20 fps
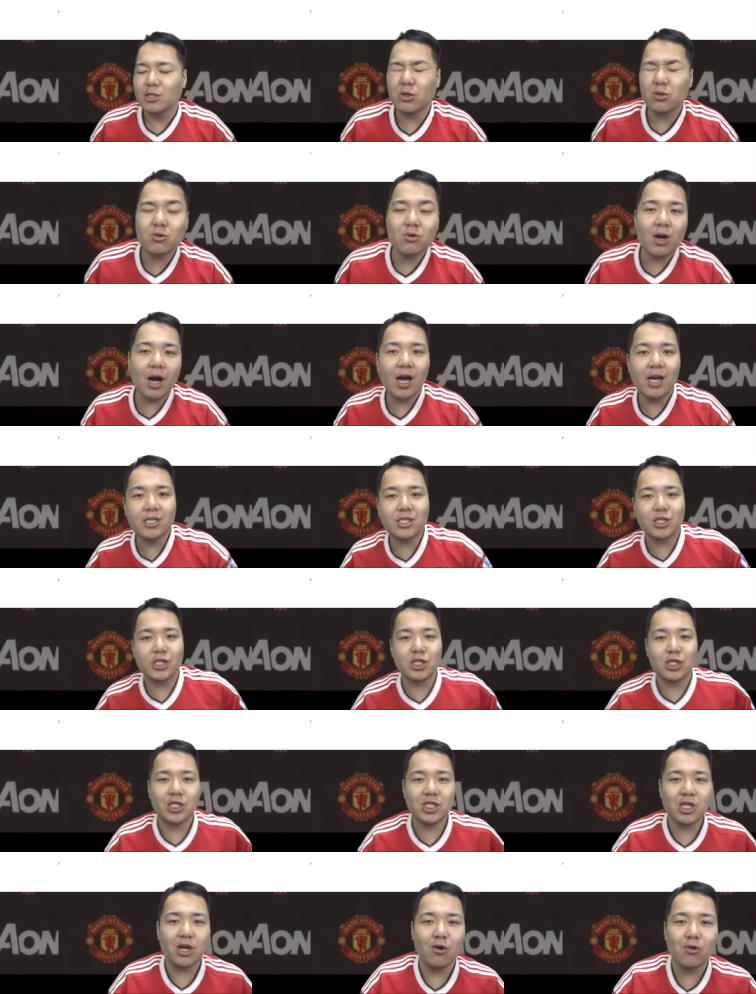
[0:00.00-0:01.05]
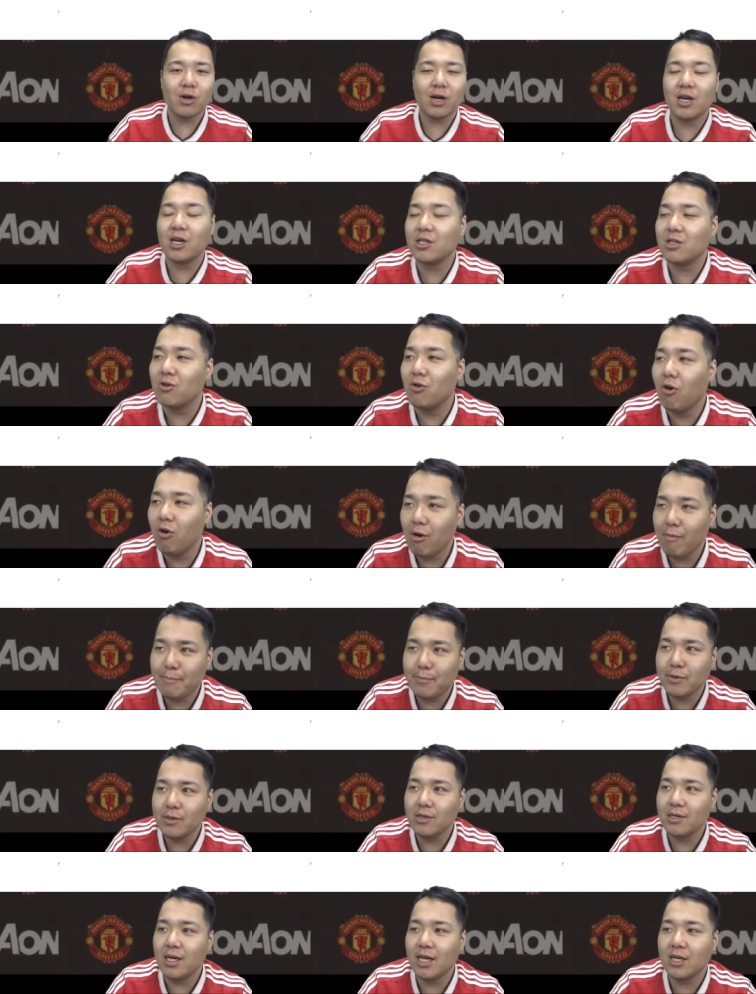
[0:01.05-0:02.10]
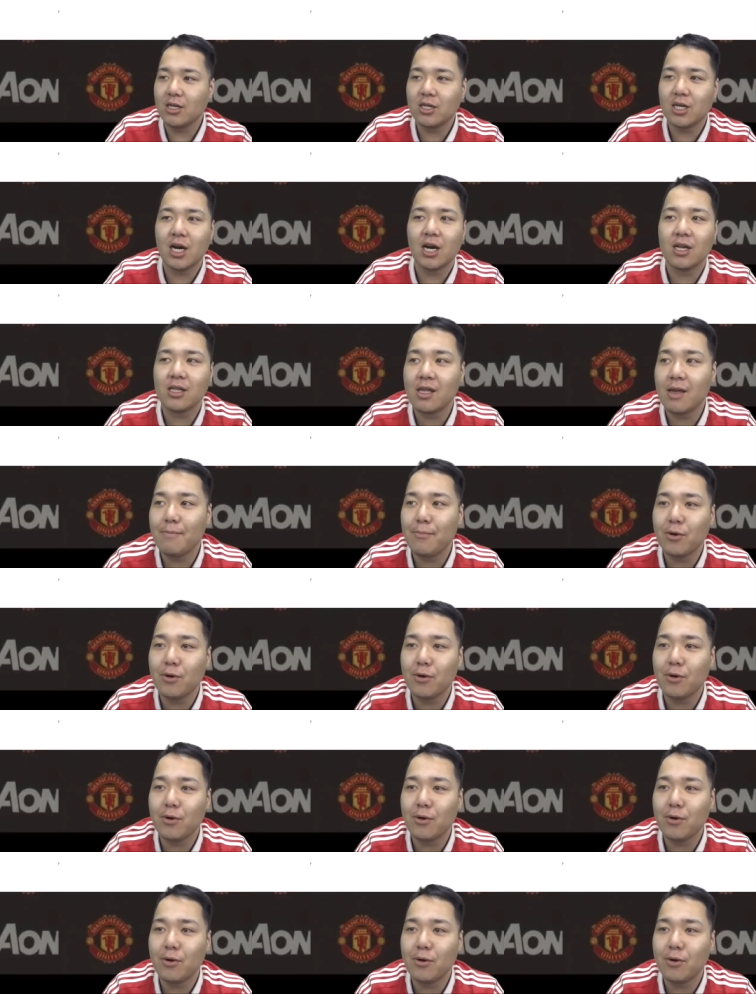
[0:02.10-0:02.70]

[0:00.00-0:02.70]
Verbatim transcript: 外配信しちゃおうかなって、オープンレックからね、